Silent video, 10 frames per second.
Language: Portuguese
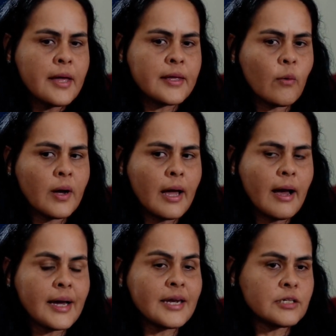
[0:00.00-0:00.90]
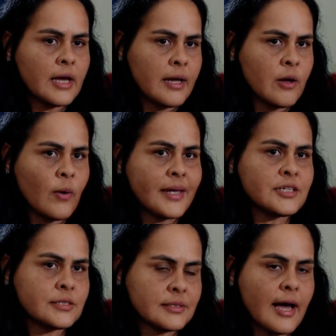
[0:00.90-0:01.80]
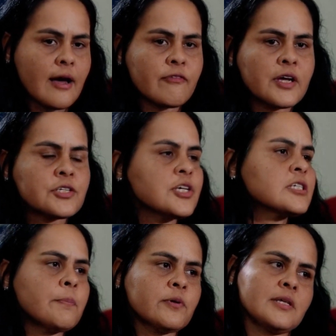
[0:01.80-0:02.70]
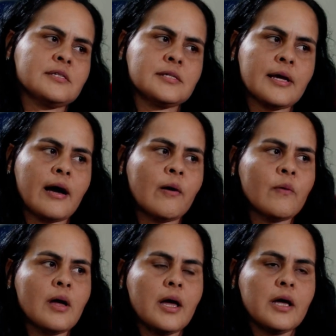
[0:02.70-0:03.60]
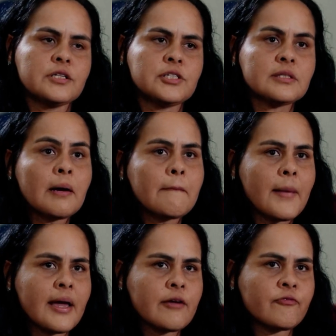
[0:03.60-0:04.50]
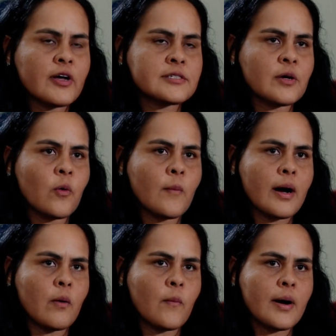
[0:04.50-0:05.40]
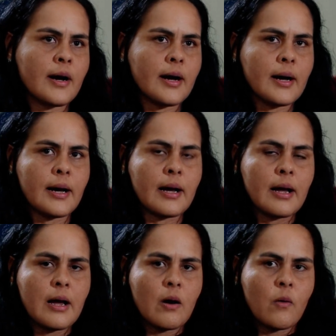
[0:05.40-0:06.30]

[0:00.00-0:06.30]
que eu, eu acreditava que tinha esse potencial de também fazer uma. uma